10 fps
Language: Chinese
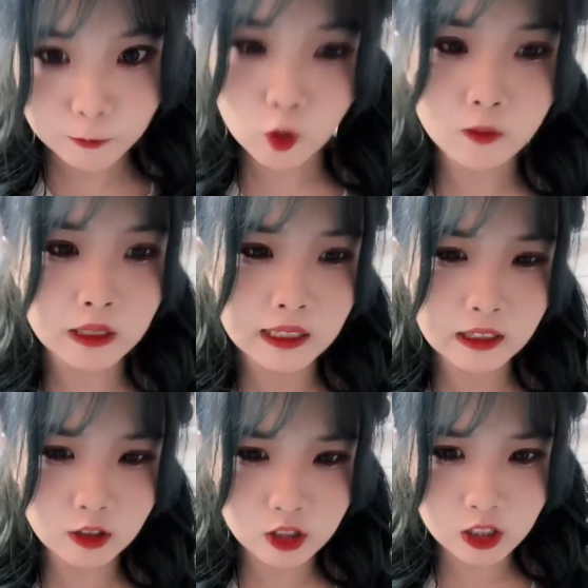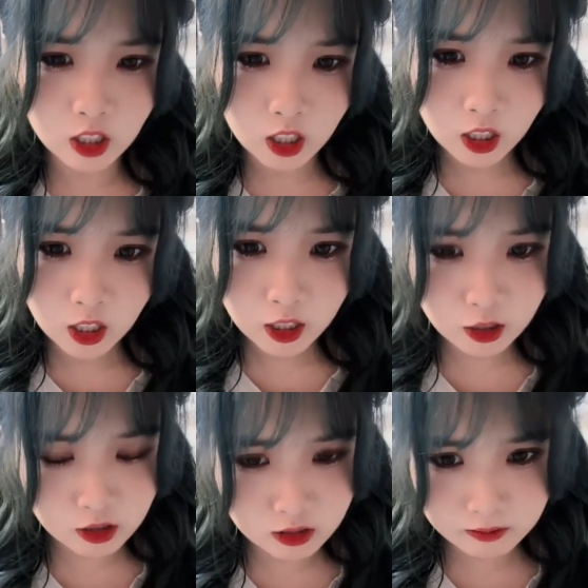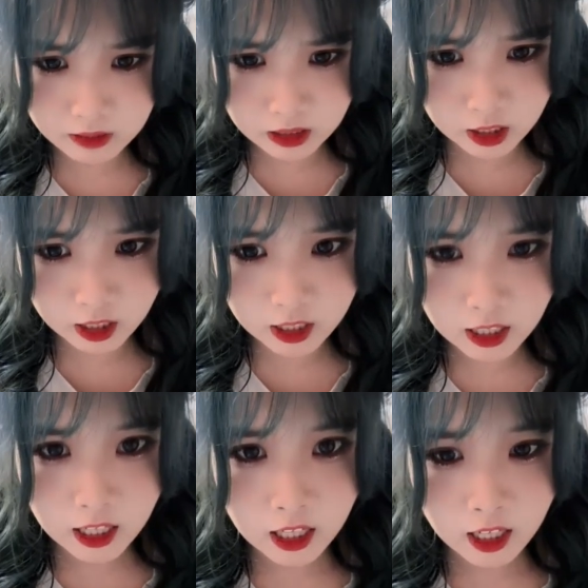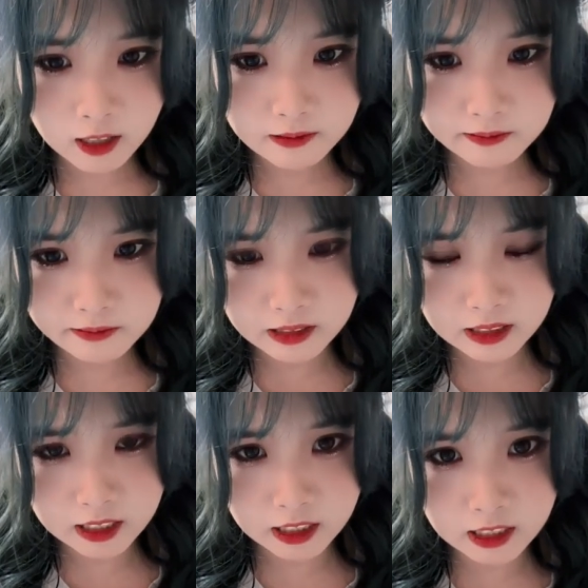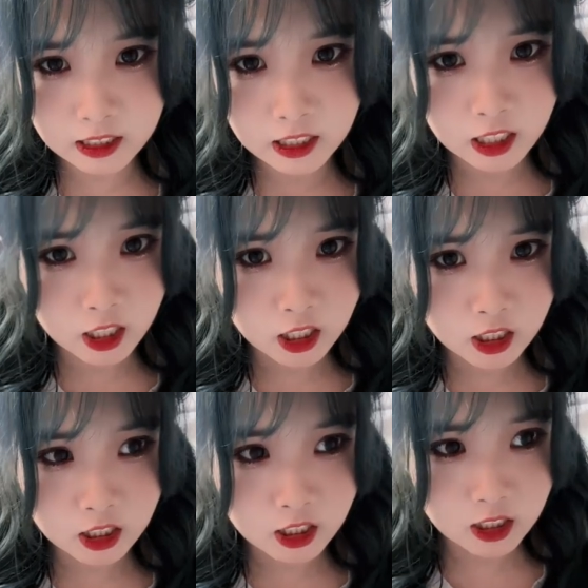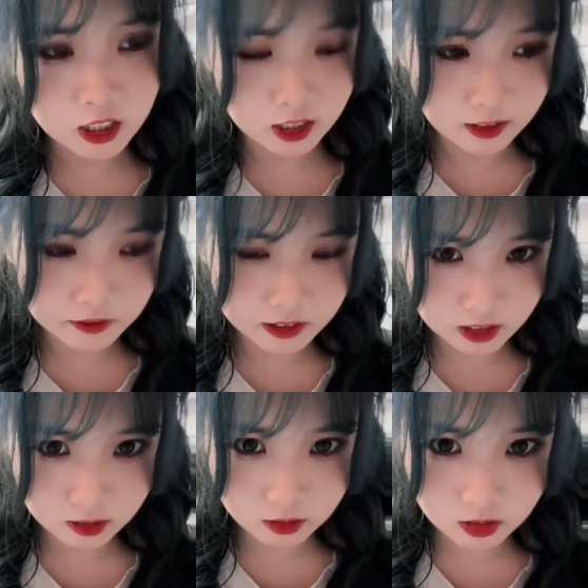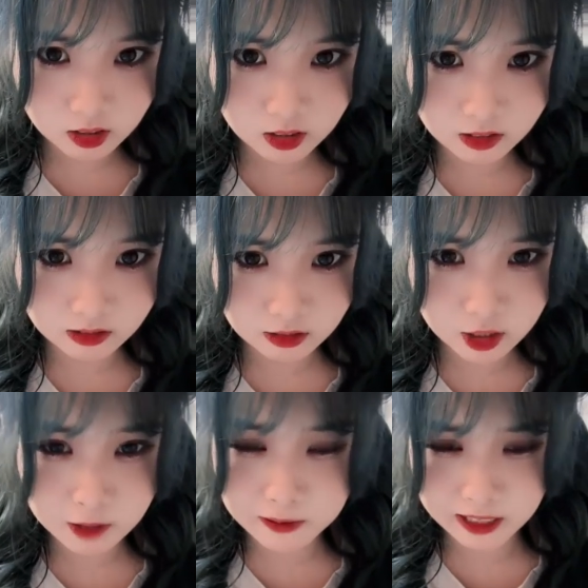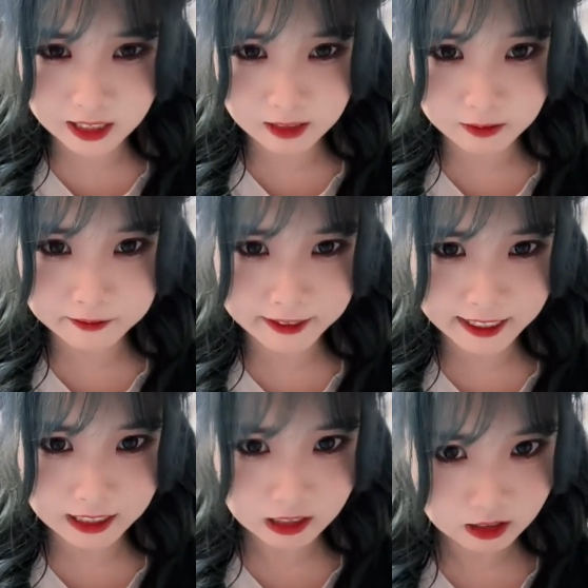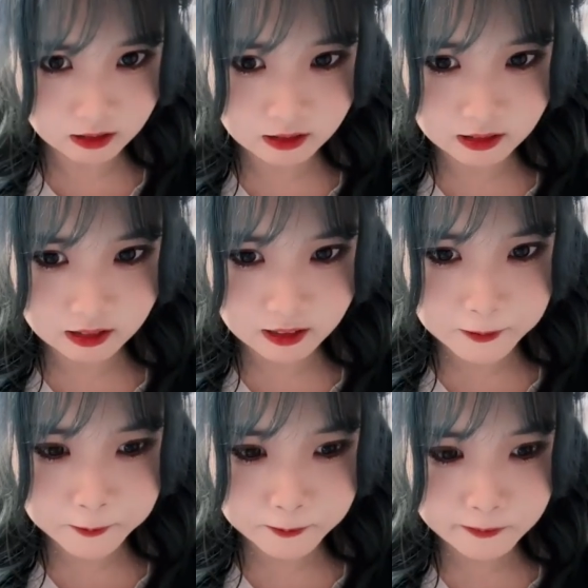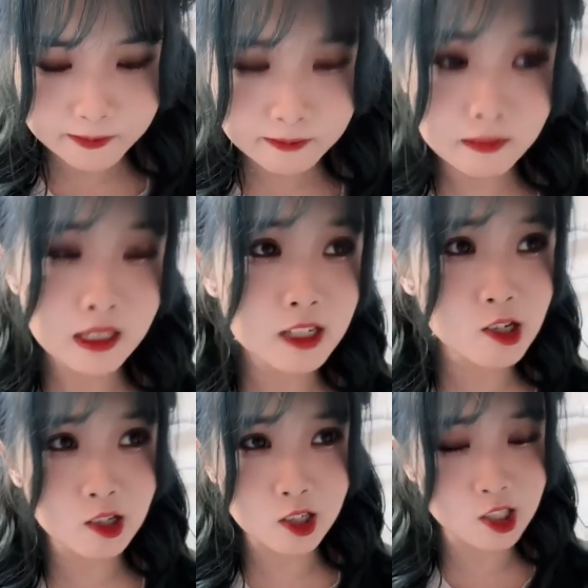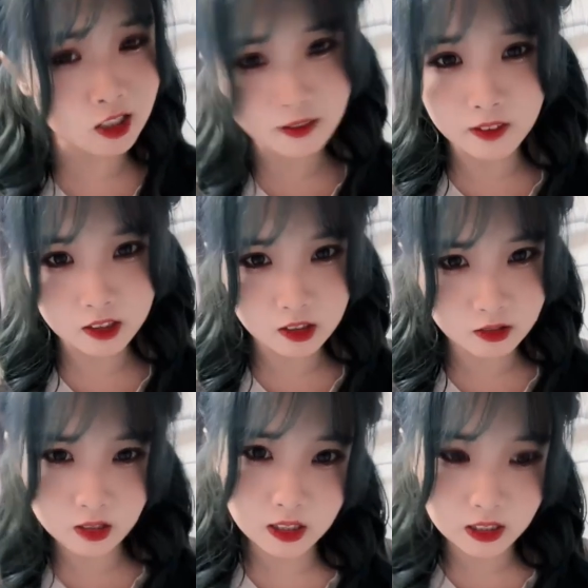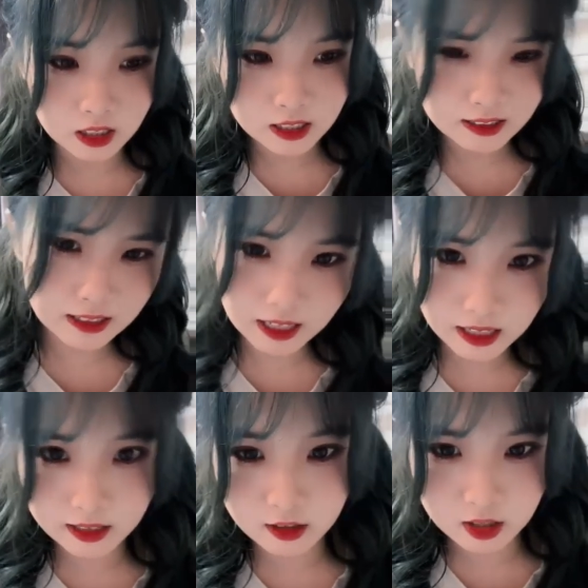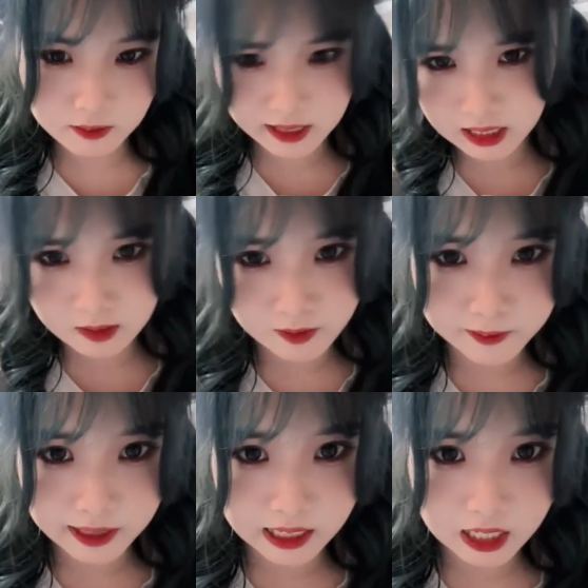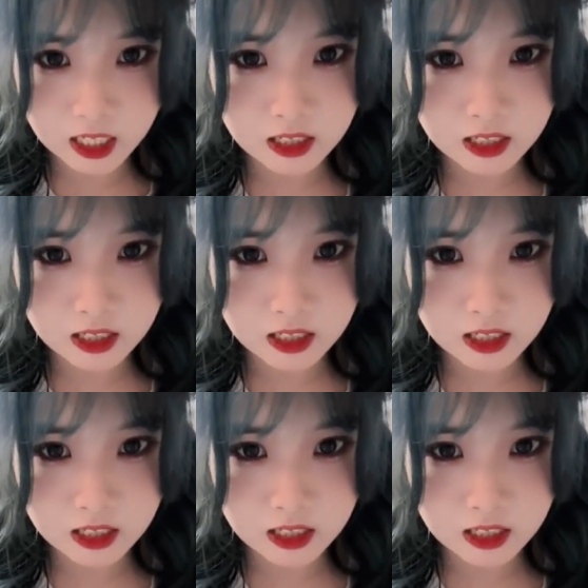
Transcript: 我明天要是，要是明天。明天，整个房间都是视频怎么办？明天整整个房间都是金泰妍的视频怎么办？